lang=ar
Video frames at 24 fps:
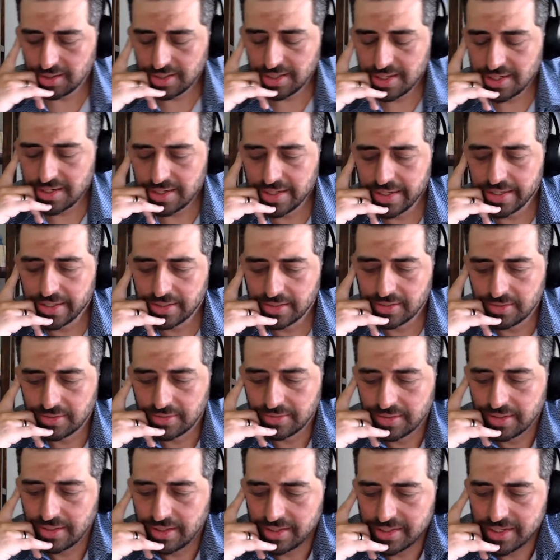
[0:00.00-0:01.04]
للليل
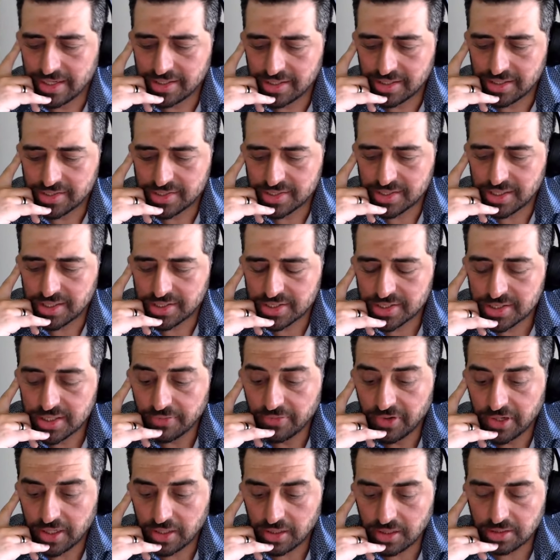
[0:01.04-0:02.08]
آه، يعني اتس اتس
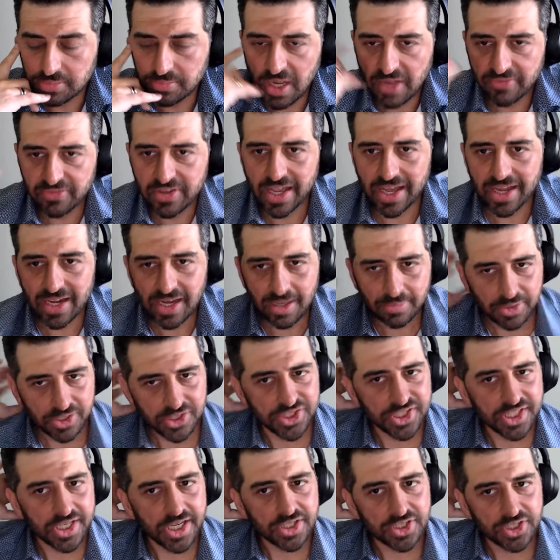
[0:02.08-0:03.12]
ديفيكولت ما في
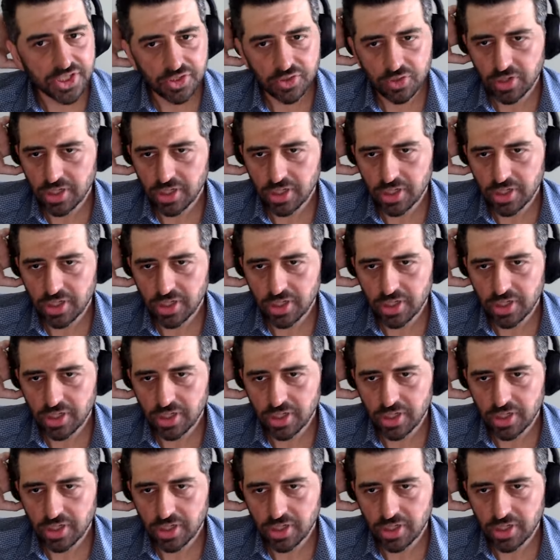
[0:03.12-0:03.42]
هالابريشيشن كله